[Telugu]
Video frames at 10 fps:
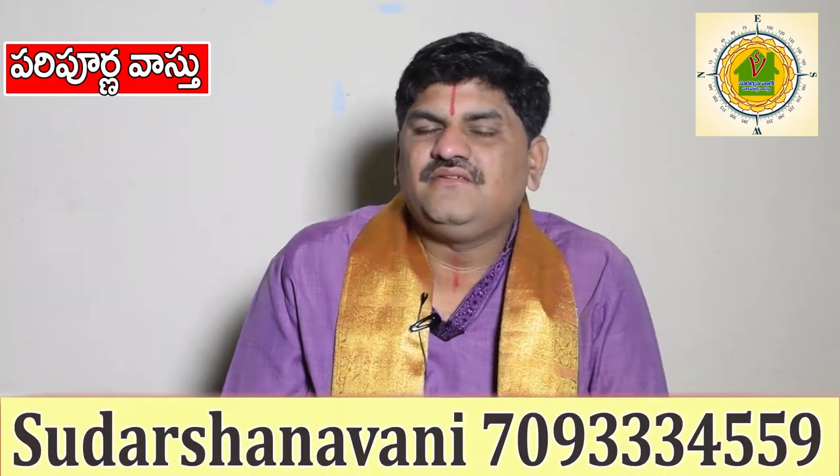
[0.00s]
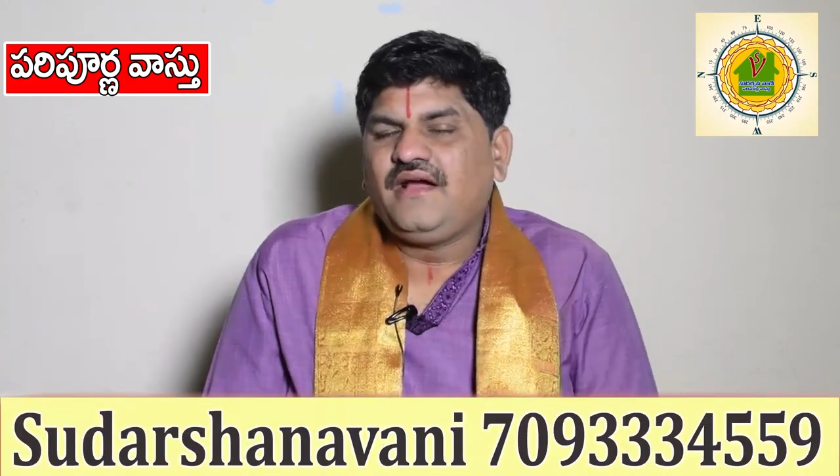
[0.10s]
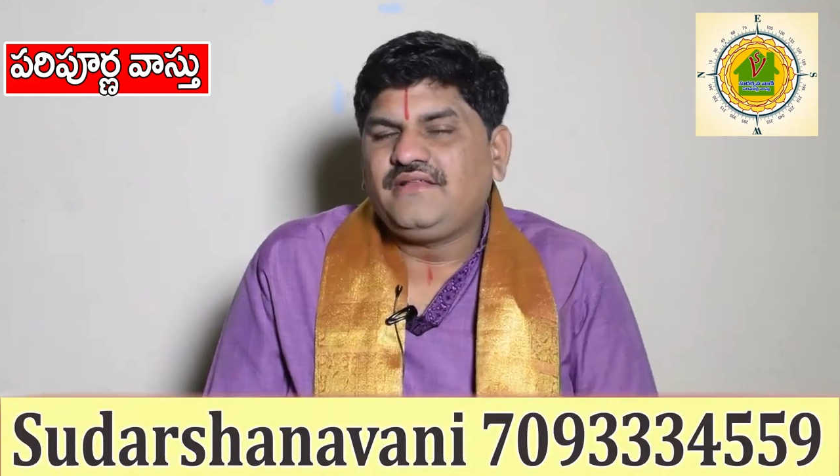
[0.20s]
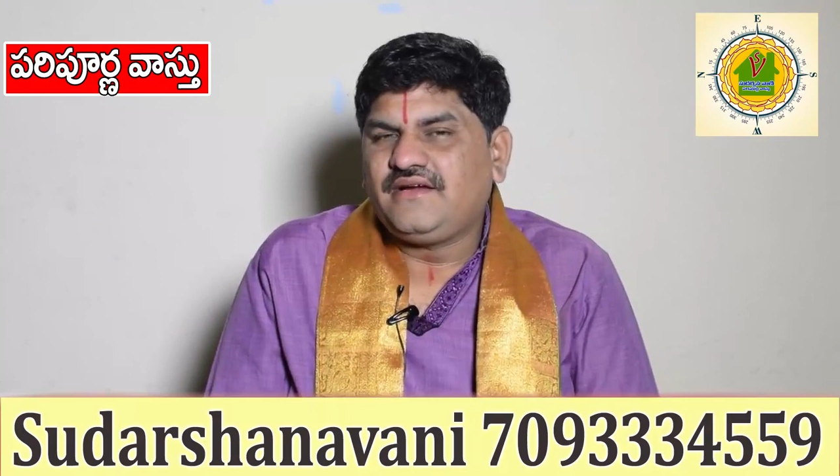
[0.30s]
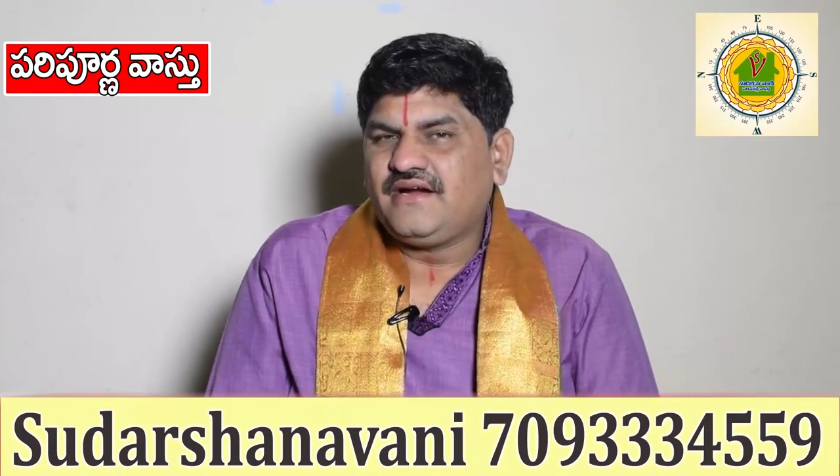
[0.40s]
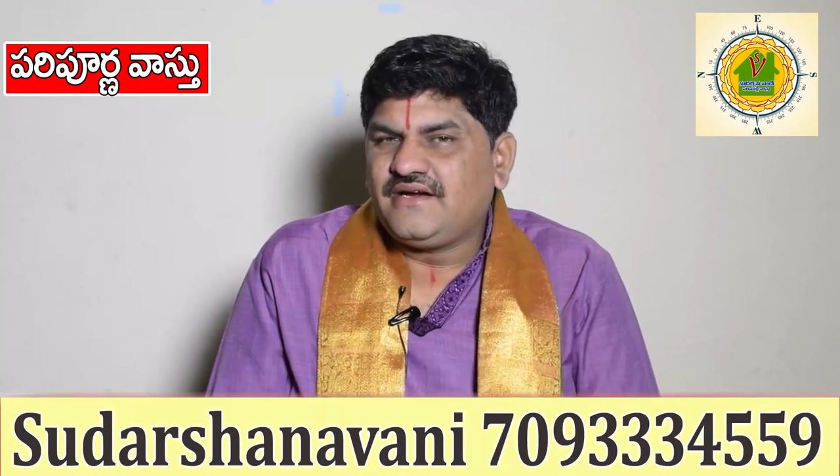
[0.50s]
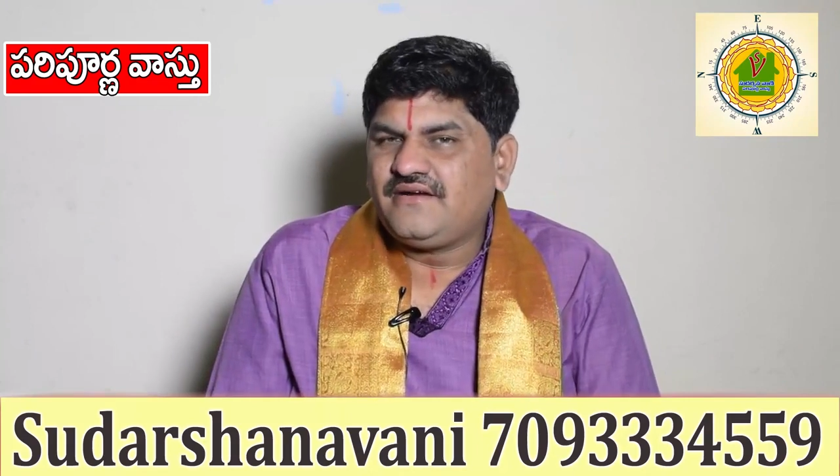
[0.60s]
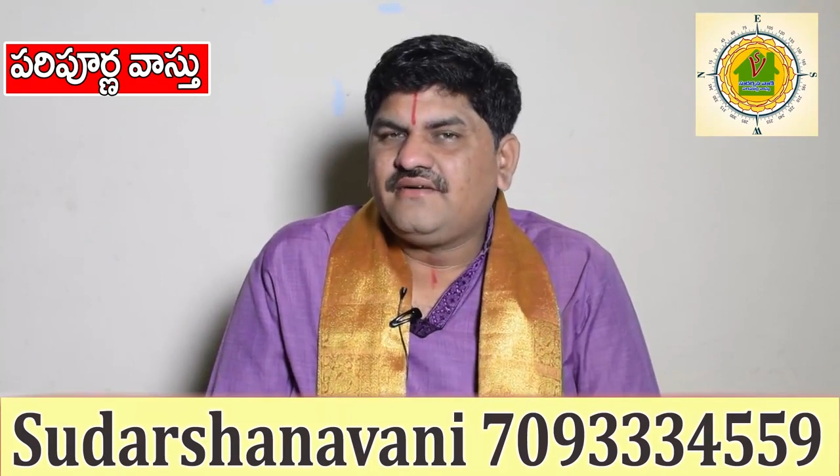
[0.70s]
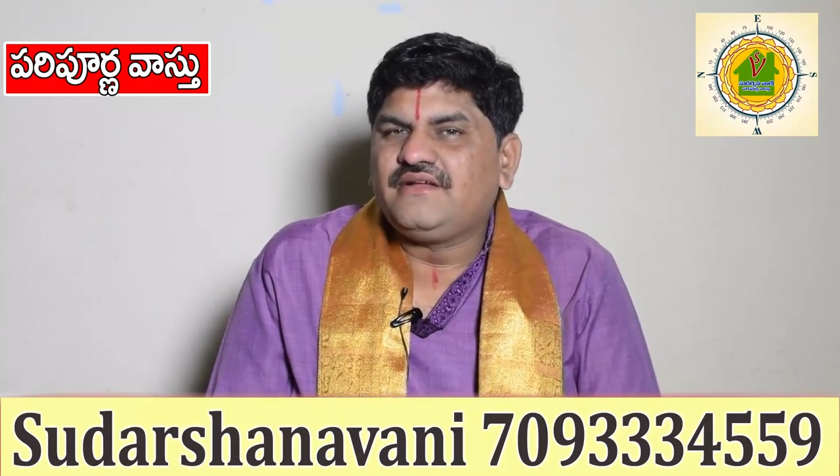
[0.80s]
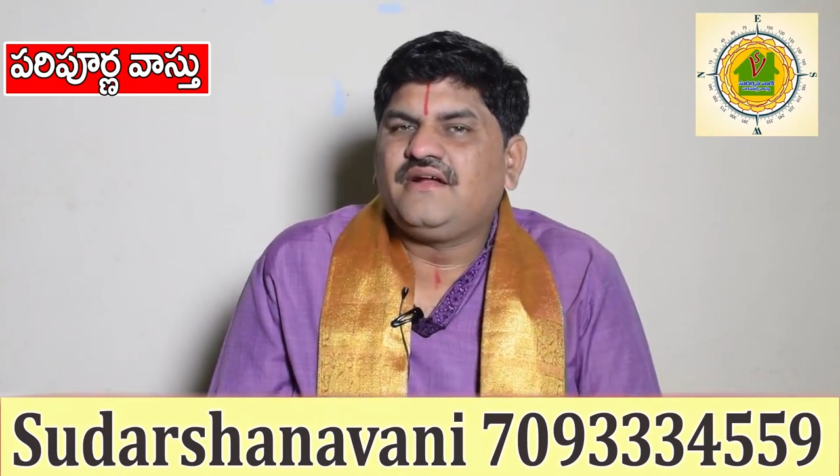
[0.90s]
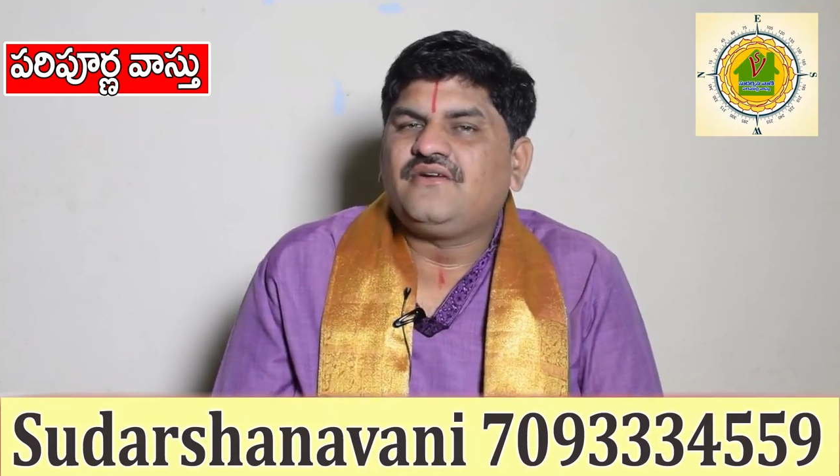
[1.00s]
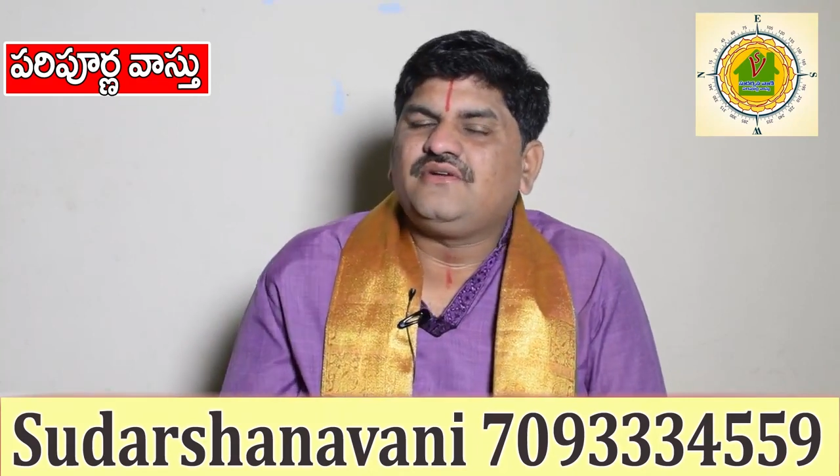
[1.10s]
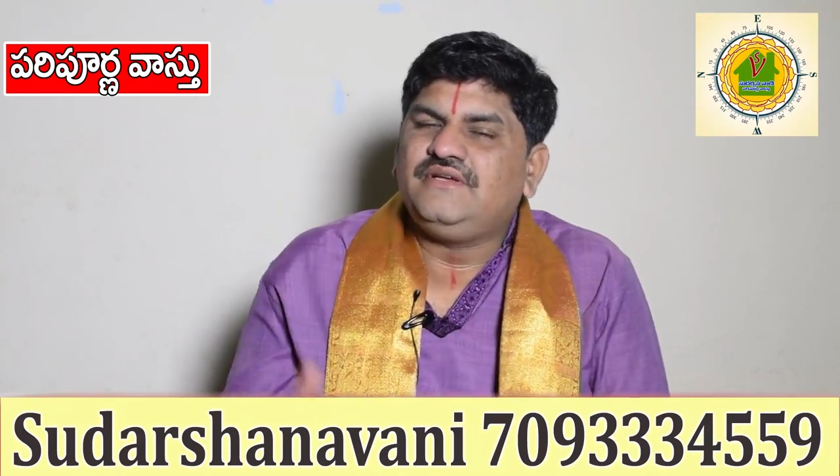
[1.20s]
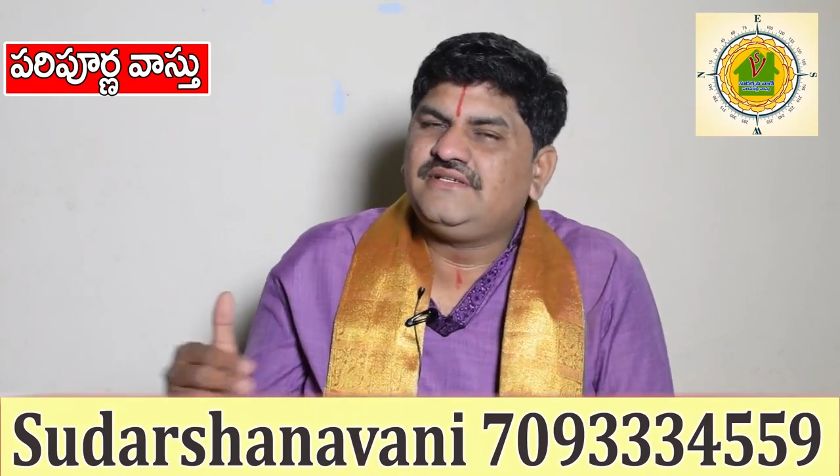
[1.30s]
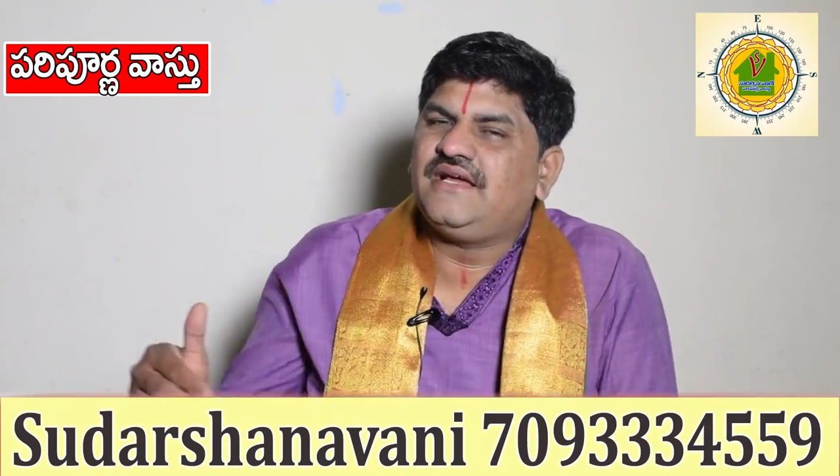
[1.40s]
అయితే కట్టేటువంటి దాంట్లో
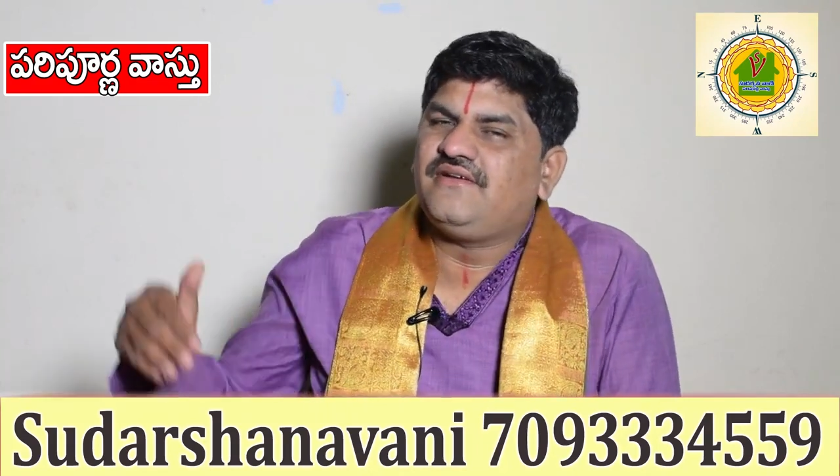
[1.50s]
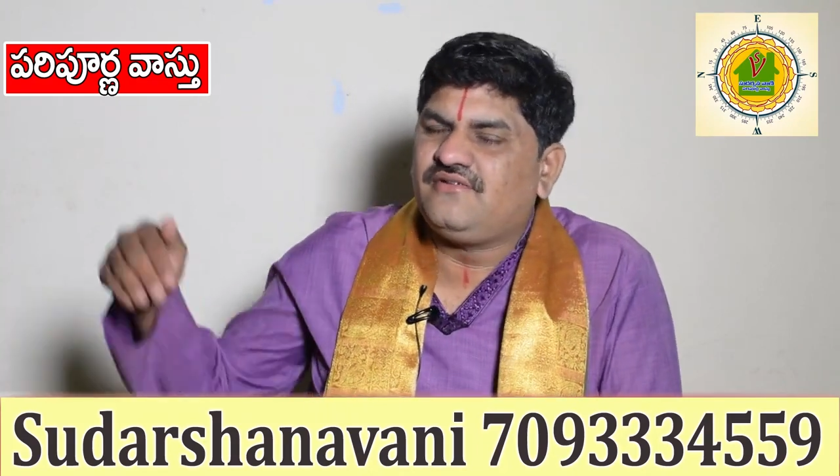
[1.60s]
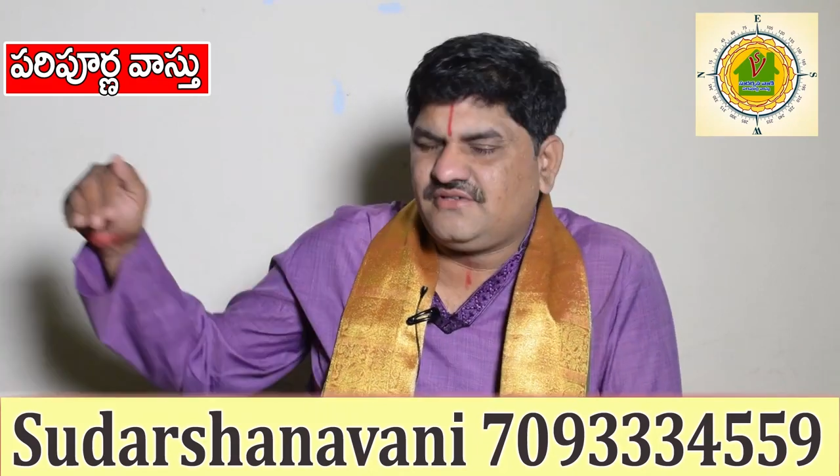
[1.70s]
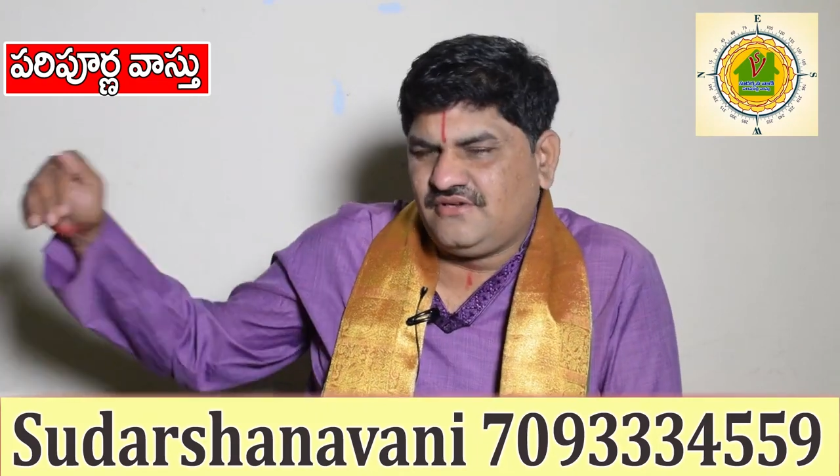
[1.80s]
ఈశాన్యంలో